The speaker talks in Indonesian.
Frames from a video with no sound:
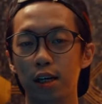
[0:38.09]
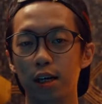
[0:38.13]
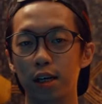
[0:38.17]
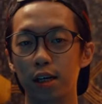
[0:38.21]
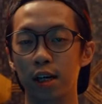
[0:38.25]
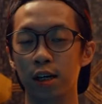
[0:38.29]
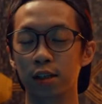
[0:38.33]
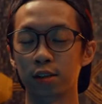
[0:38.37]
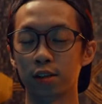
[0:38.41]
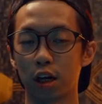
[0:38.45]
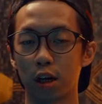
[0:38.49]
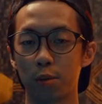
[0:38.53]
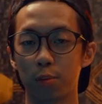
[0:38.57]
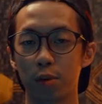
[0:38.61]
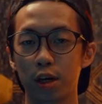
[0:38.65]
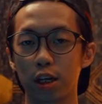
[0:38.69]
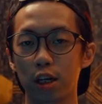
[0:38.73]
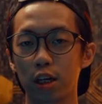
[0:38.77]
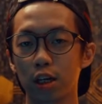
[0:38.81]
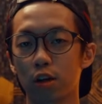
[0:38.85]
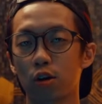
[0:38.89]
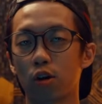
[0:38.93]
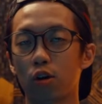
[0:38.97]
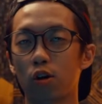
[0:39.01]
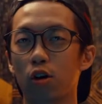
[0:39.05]
Dan selama
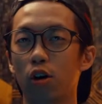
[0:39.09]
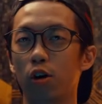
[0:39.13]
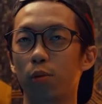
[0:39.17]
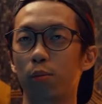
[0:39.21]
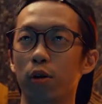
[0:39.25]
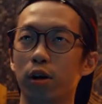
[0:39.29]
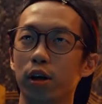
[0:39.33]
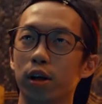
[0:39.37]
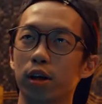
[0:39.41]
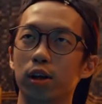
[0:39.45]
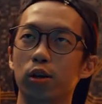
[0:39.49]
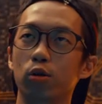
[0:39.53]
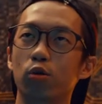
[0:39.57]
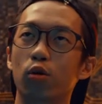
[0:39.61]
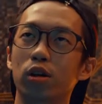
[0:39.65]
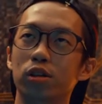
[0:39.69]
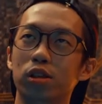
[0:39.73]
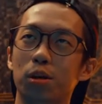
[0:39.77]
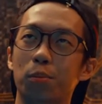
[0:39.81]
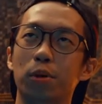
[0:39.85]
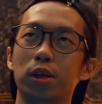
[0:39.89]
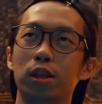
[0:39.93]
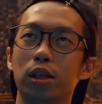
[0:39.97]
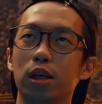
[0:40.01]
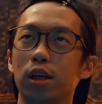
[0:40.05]
ini kalau ngomongin 2
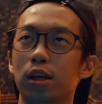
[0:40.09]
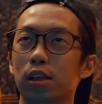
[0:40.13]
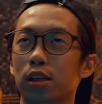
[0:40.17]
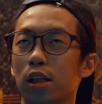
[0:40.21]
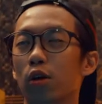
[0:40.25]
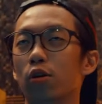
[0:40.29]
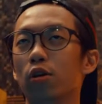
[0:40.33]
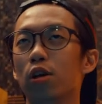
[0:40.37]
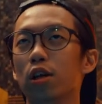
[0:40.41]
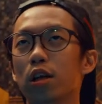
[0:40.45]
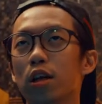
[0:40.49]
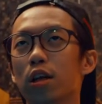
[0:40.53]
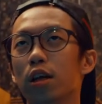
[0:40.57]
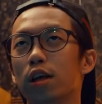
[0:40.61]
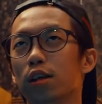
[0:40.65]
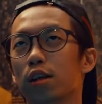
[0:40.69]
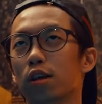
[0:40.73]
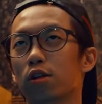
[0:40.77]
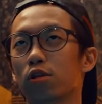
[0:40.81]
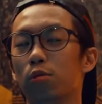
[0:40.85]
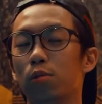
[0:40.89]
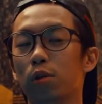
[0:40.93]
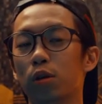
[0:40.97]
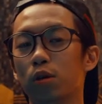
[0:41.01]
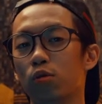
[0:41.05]
sampai 3 tahun ini kita
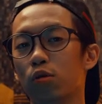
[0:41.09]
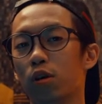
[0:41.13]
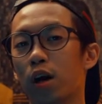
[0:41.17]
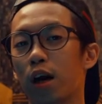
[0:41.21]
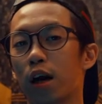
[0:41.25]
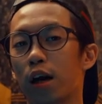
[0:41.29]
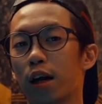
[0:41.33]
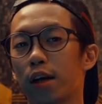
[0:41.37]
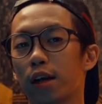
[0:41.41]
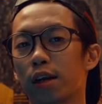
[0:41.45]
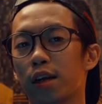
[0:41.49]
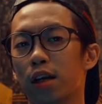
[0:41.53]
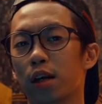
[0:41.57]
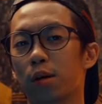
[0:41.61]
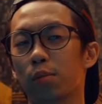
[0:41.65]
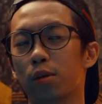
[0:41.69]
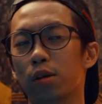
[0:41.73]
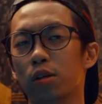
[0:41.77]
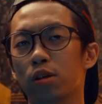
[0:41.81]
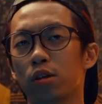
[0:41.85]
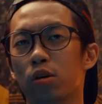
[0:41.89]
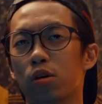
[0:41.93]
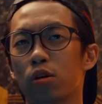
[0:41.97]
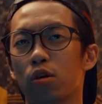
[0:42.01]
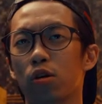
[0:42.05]
tuh menggunakan yang
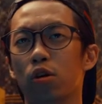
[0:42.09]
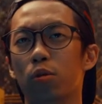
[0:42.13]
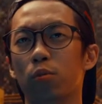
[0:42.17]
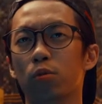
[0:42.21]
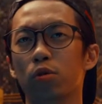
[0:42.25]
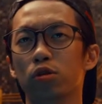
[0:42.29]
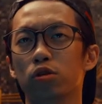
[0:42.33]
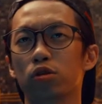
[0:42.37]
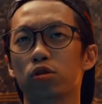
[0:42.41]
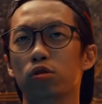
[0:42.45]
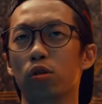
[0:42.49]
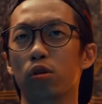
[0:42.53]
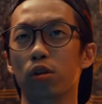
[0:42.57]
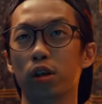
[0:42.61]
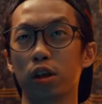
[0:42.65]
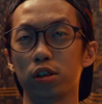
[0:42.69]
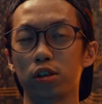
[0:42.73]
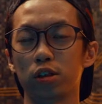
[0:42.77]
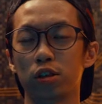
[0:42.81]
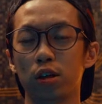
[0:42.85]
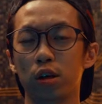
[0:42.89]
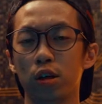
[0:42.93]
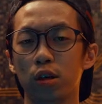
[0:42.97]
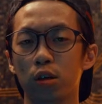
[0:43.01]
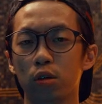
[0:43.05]
namanya kalau ngomongin
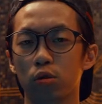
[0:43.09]
storage,